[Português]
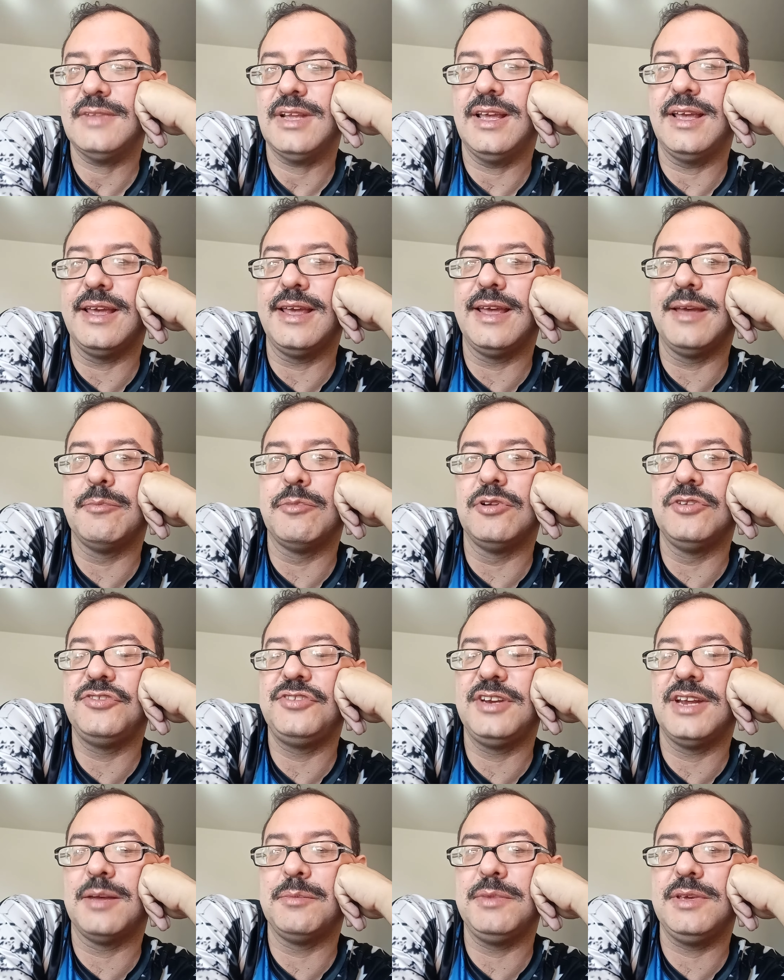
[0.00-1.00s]
É, bom
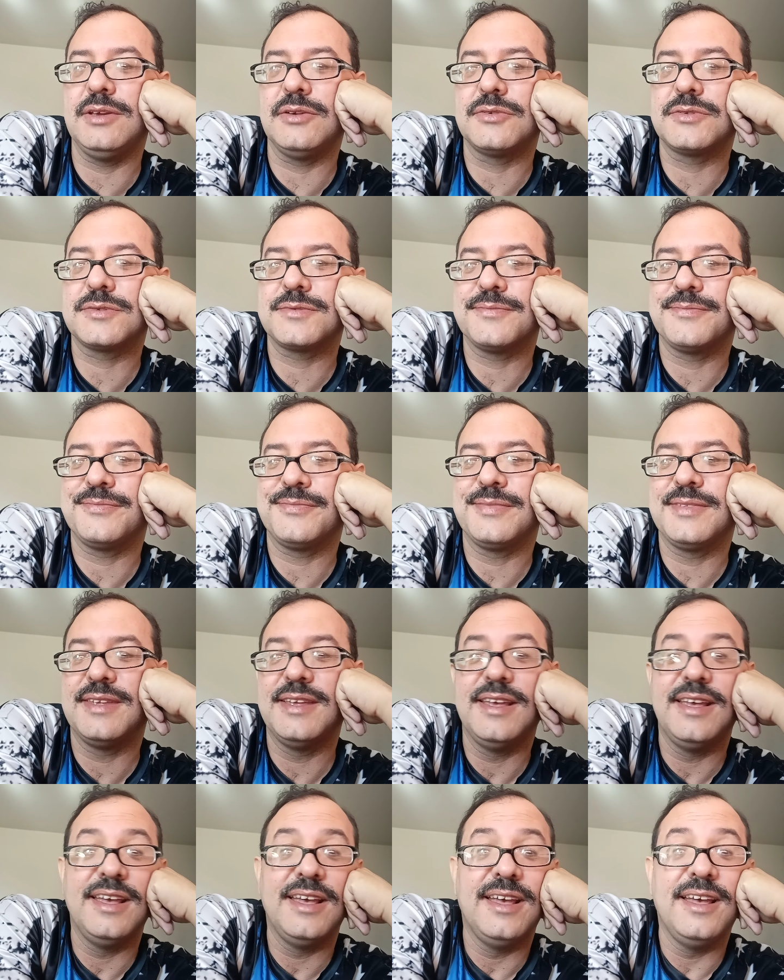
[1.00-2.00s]
dia, amigos.
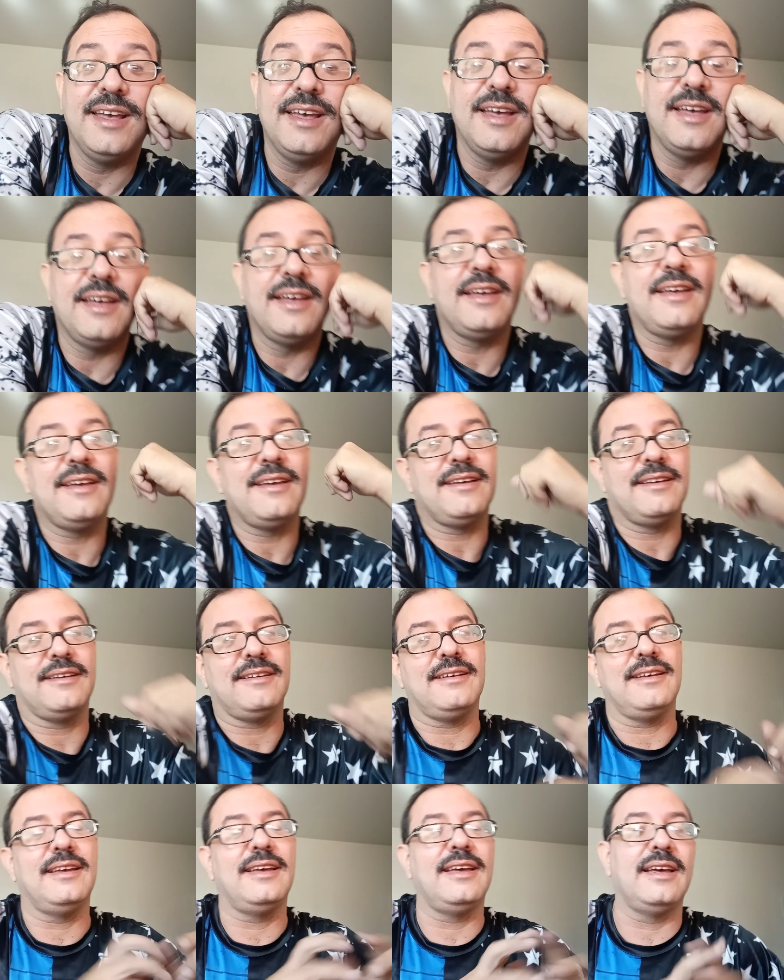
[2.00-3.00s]

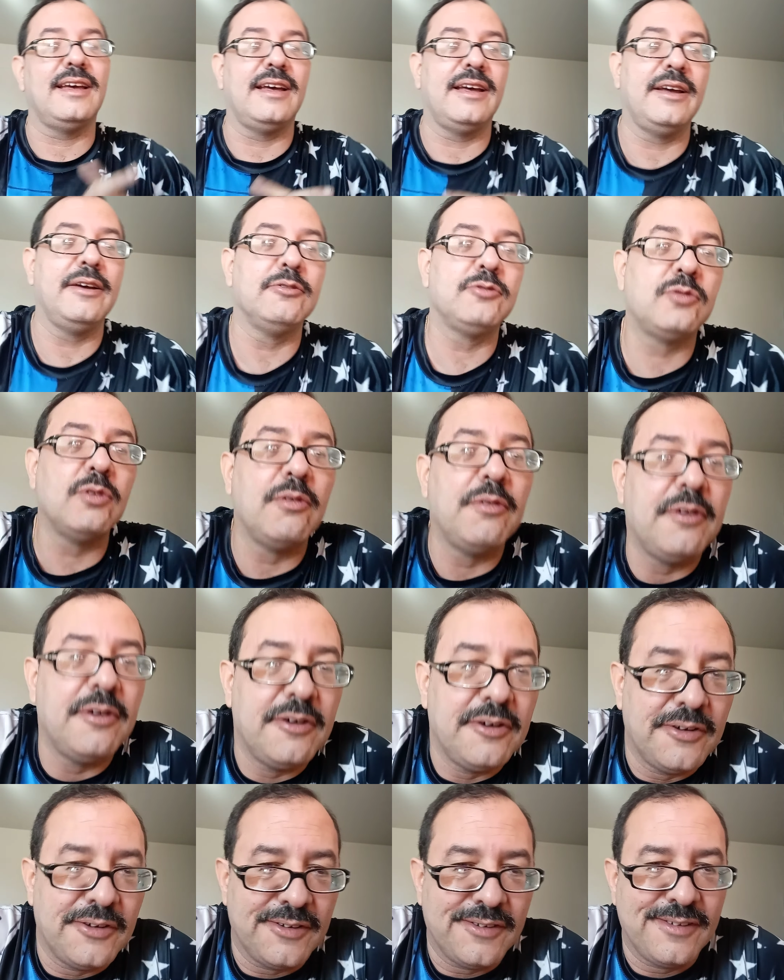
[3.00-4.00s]
É, eu
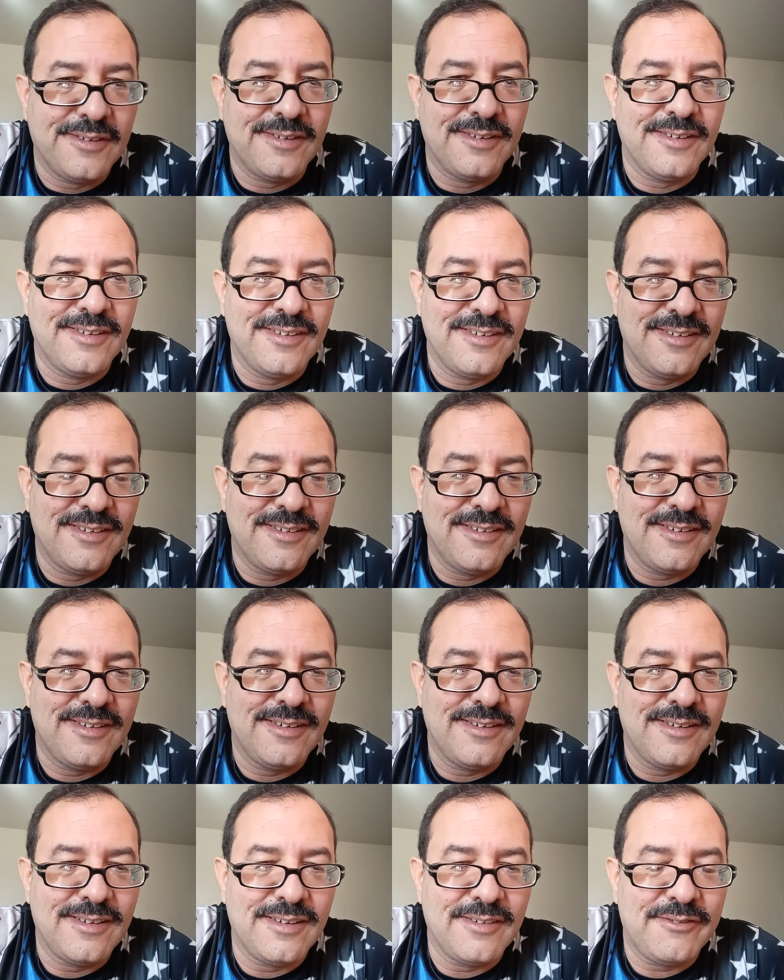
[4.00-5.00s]
tô
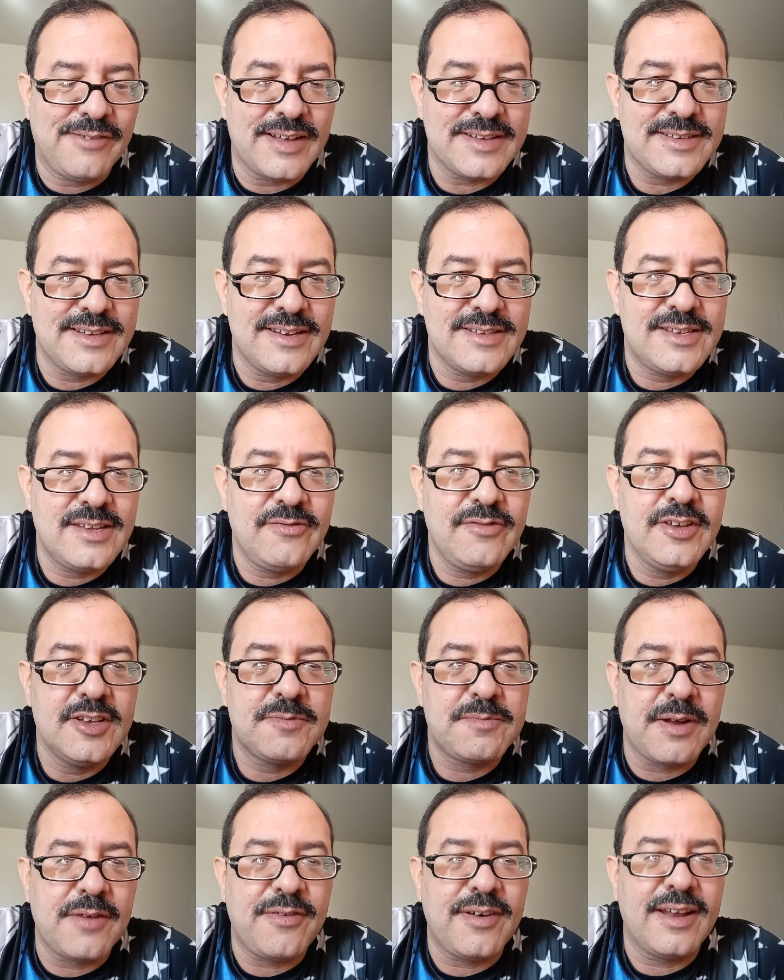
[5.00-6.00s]
fazendo esse
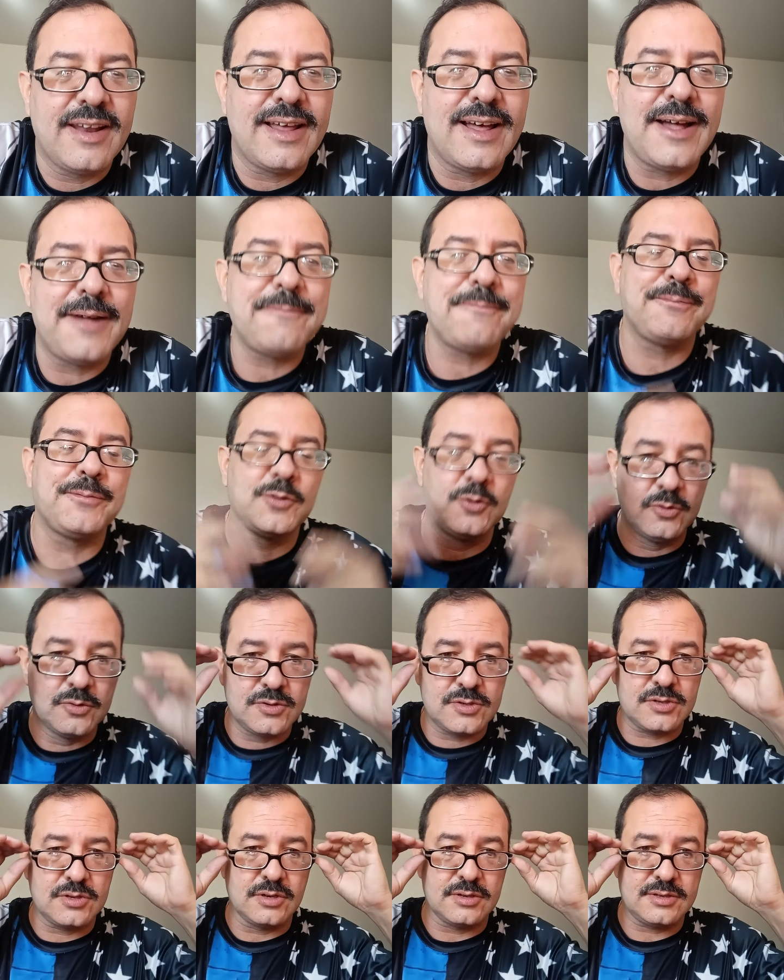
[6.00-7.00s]
vídeo para falar do
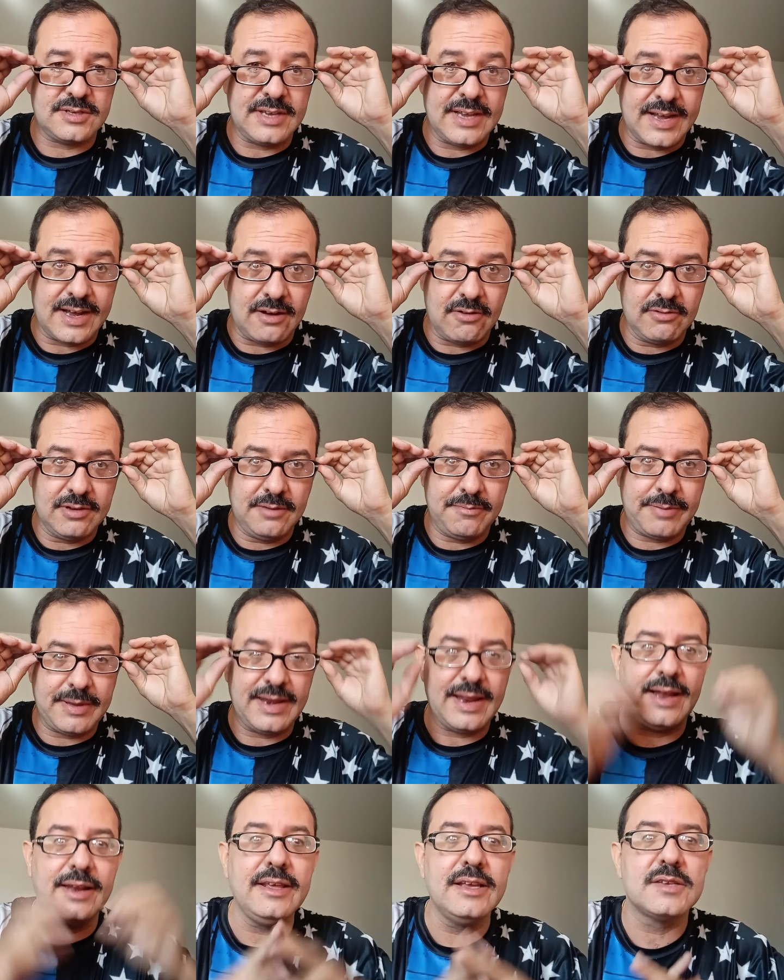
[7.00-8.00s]
social
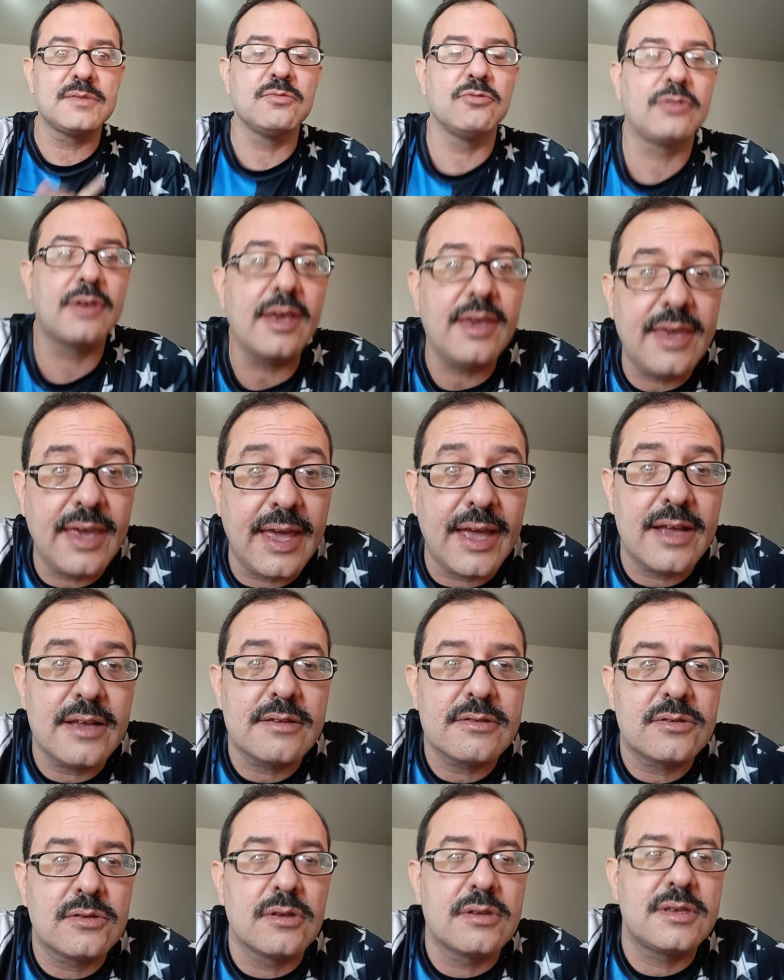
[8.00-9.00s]
imperialismo. O que, que é
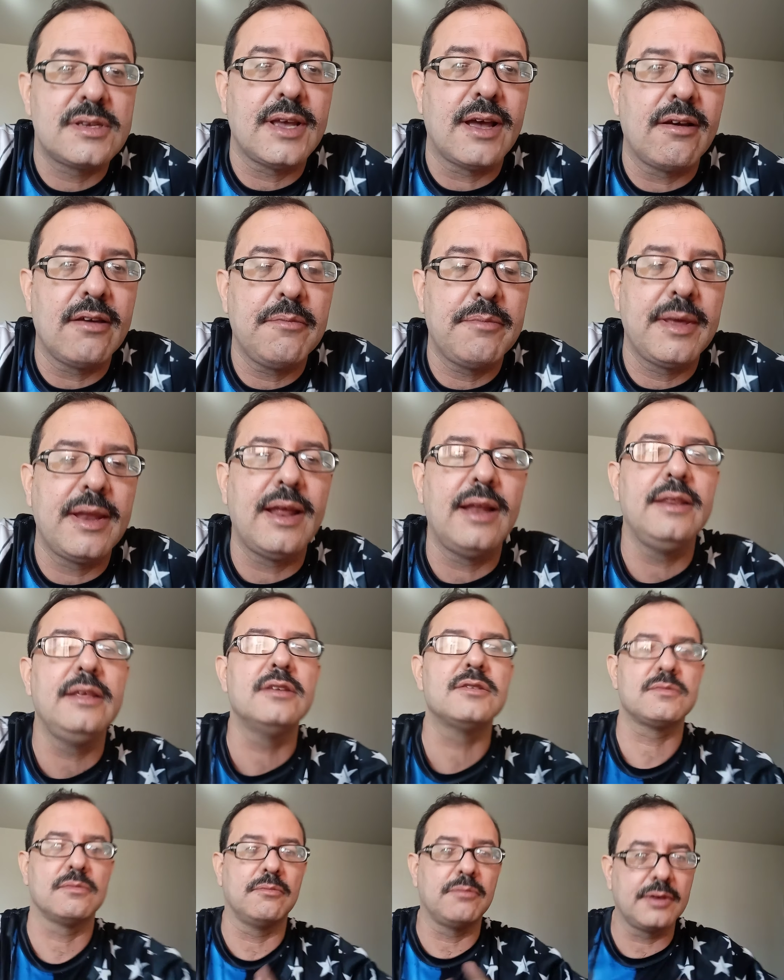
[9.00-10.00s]
social
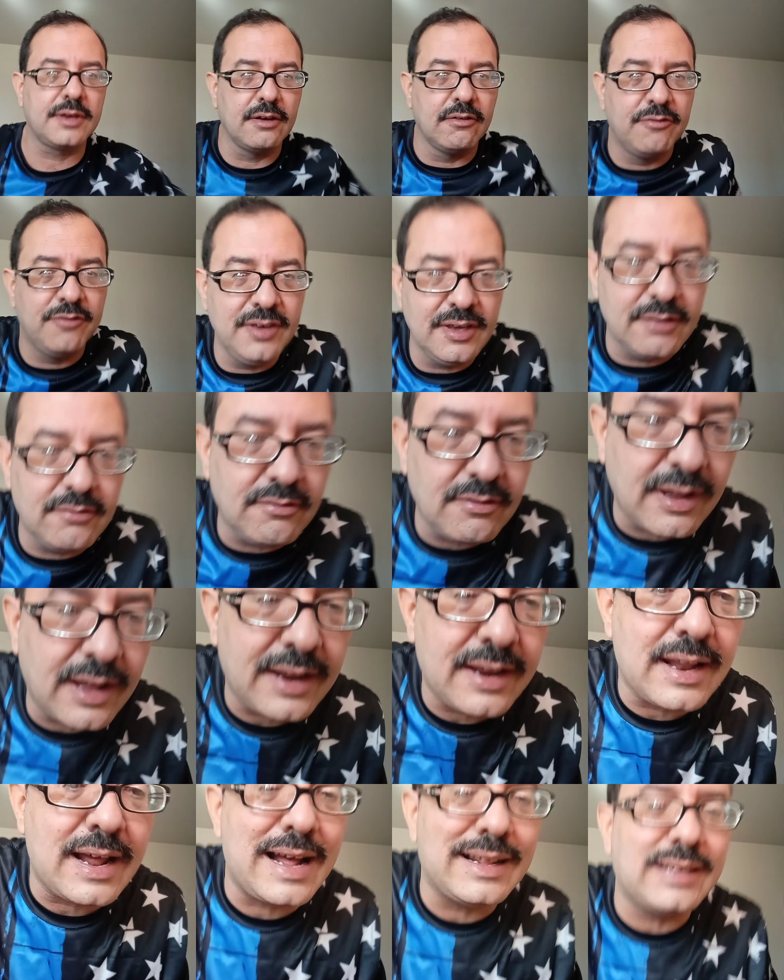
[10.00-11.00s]
imperialismo? Porque eu vi que não há
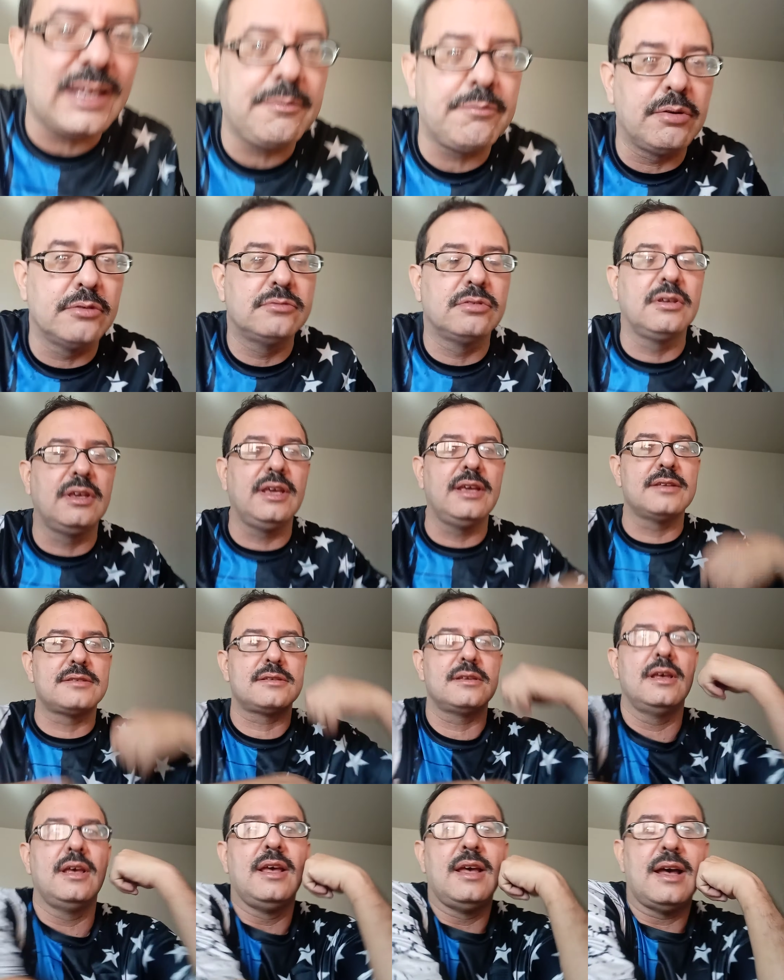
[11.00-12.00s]
nada em
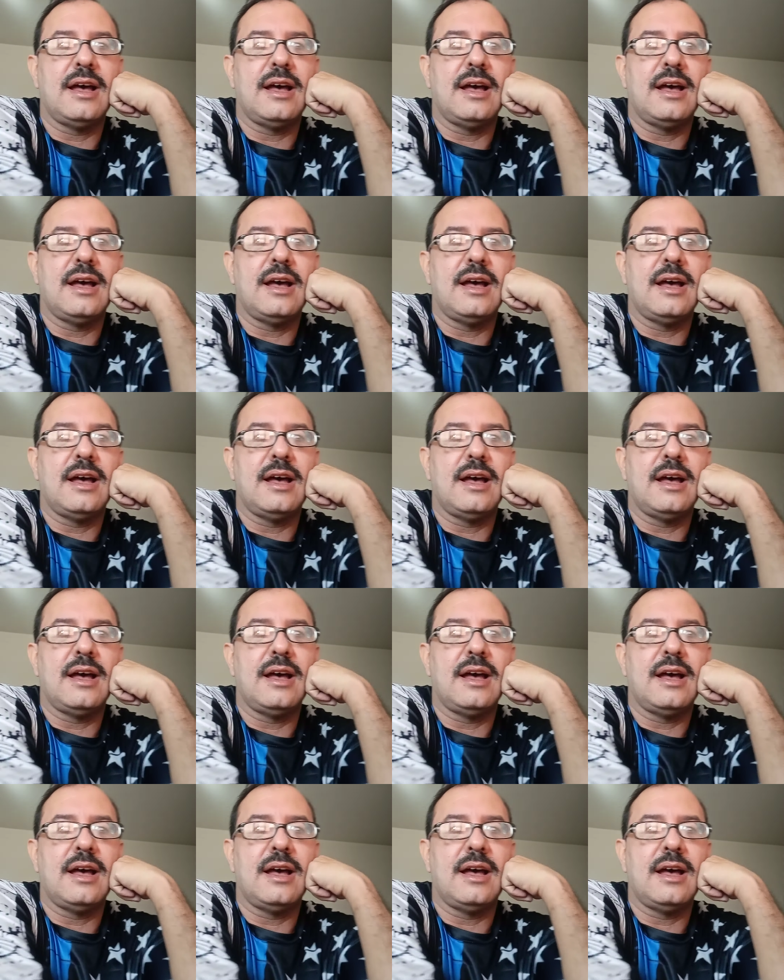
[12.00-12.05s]
português.